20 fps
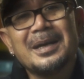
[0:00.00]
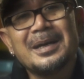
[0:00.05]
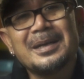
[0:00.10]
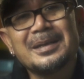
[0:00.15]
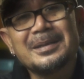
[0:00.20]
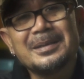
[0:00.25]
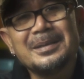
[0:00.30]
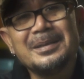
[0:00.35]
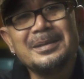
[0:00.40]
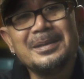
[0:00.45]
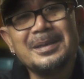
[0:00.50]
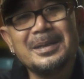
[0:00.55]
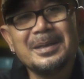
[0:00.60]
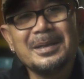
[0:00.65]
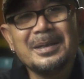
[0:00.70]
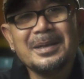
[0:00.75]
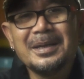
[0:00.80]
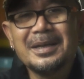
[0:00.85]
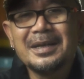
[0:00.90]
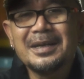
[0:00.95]
artinya
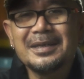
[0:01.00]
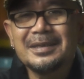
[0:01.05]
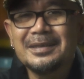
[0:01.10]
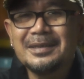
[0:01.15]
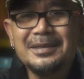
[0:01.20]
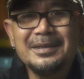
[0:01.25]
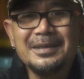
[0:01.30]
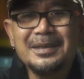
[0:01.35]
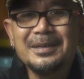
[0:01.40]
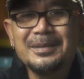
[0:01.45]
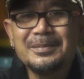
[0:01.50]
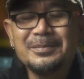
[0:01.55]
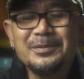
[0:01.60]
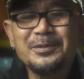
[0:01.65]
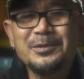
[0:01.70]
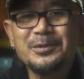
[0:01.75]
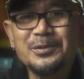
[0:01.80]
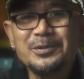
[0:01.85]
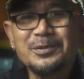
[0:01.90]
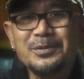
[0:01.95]
artinya
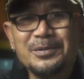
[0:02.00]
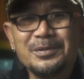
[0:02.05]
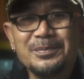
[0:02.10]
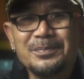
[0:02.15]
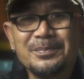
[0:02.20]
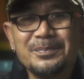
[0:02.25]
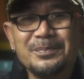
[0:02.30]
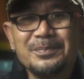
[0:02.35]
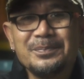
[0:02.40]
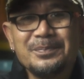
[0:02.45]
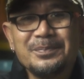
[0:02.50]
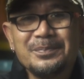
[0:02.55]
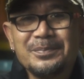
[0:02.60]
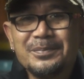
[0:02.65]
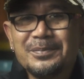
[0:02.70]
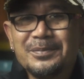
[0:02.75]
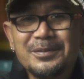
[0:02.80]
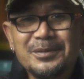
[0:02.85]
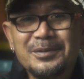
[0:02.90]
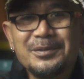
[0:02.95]
cukup
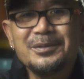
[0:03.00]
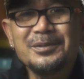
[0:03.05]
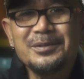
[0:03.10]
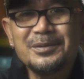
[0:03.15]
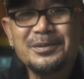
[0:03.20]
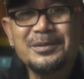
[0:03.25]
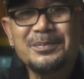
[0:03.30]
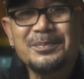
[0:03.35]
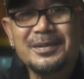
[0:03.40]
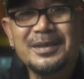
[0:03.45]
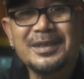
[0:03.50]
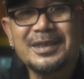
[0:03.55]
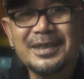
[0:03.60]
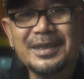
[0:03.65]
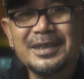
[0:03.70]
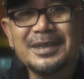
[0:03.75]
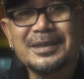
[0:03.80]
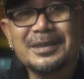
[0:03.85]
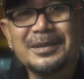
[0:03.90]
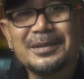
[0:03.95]
cukup
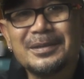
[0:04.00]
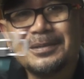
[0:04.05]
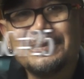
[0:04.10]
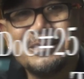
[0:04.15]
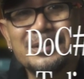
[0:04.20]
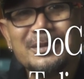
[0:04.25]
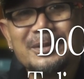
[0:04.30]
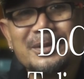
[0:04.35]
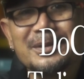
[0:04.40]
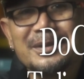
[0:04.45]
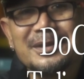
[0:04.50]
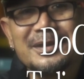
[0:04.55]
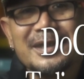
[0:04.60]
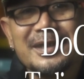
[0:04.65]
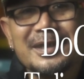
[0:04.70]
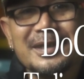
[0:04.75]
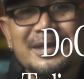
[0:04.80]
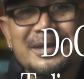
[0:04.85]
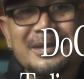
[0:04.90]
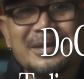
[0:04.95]
keren gitu menurut
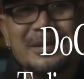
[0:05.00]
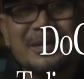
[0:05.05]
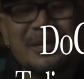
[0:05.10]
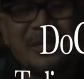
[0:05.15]
saya gitu.